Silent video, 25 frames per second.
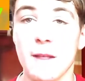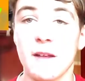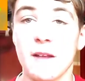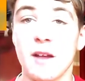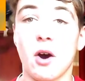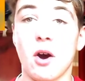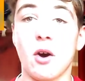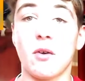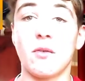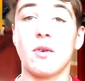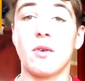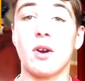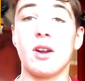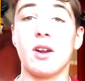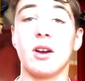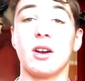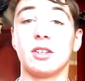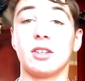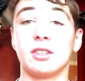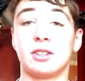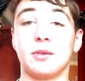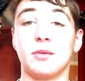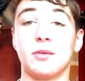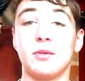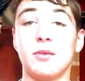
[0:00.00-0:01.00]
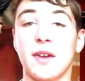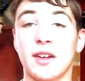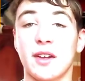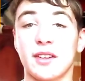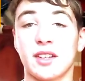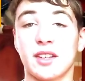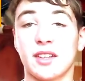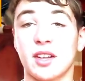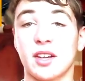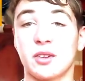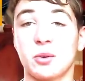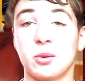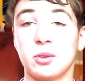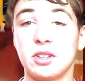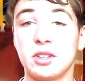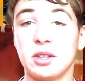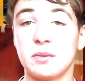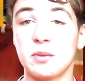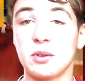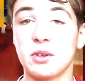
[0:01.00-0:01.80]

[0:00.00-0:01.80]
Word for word: Alors voilà, j'ai voulu faire cette intro, dites-moi